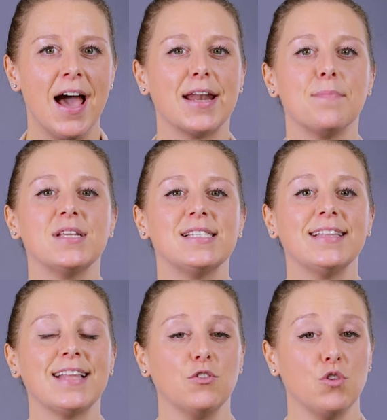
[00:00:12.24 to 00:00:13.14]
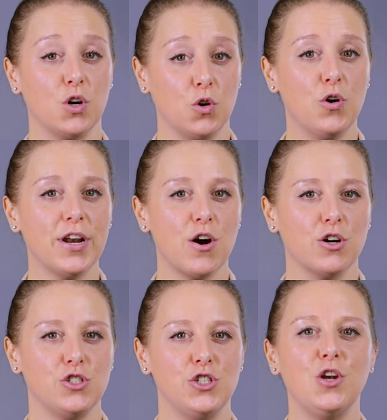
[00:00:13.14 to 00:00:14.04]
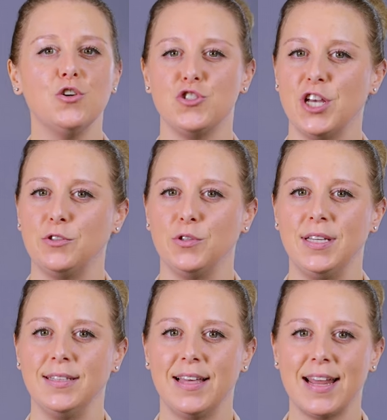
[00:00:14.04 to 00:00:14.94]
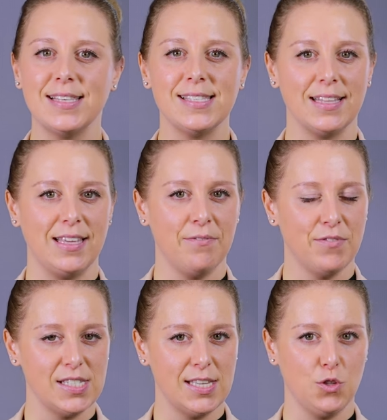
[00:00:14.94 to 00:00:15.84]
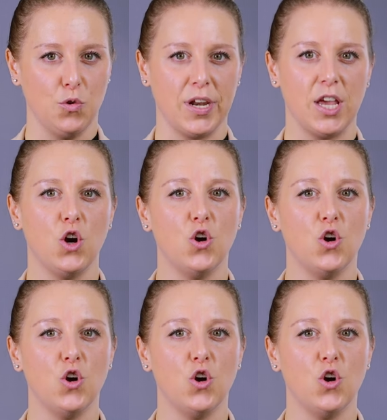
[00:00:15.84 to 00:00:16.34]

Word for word: rappresentando ancora oggi l'oggetto di interesse di investitori,